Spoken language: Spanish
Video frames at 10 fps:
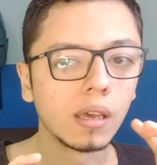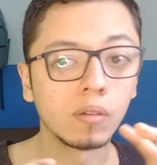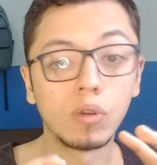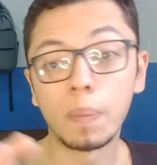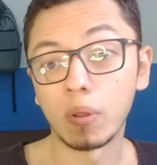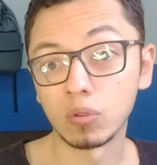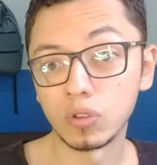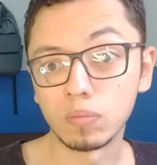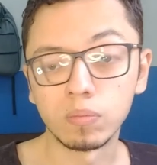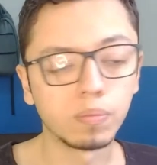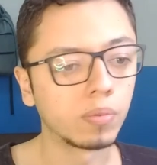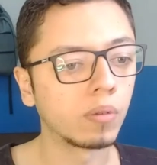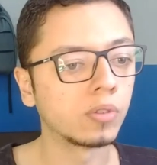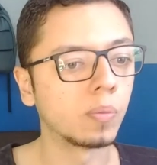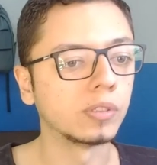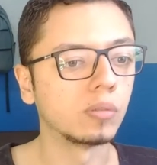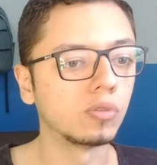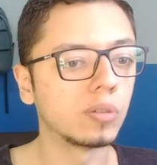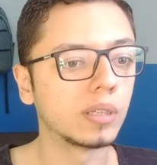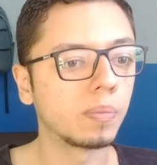en una producción por supuesto
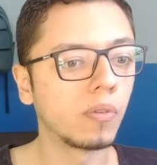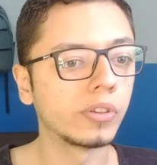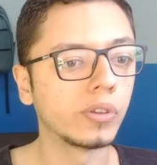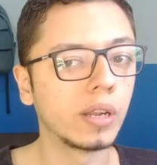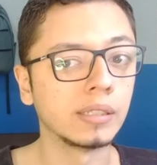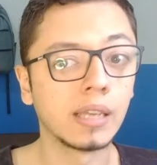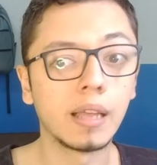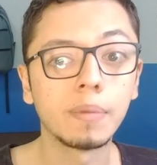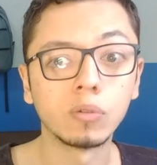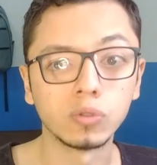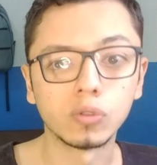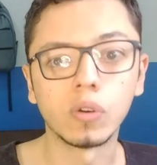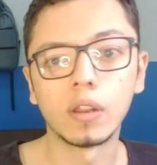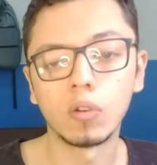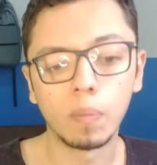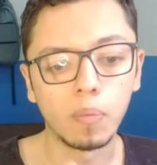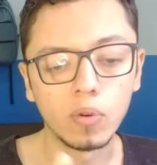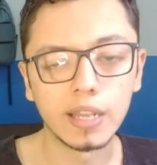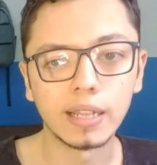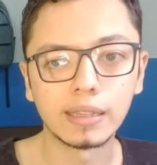mucho más profesionalizada, me gustó que no lo
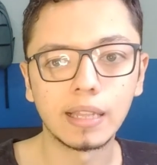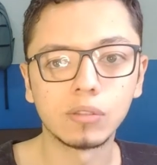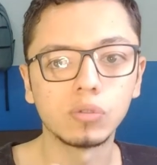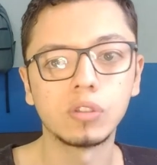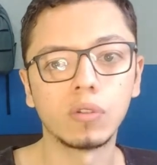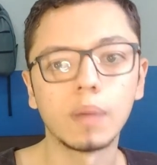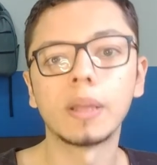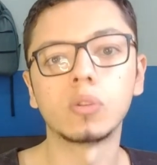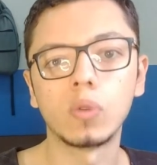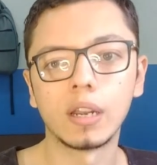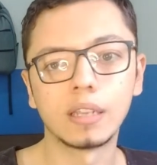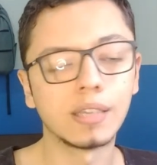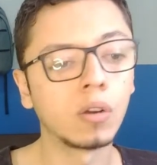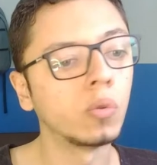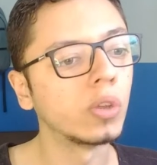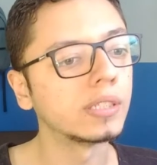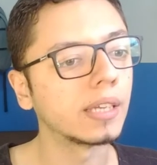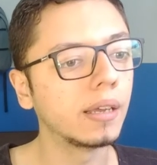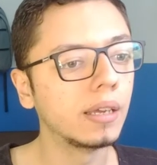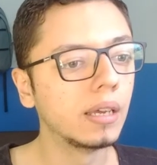pulieran tanto, sino que mantuvieran esa crudeza,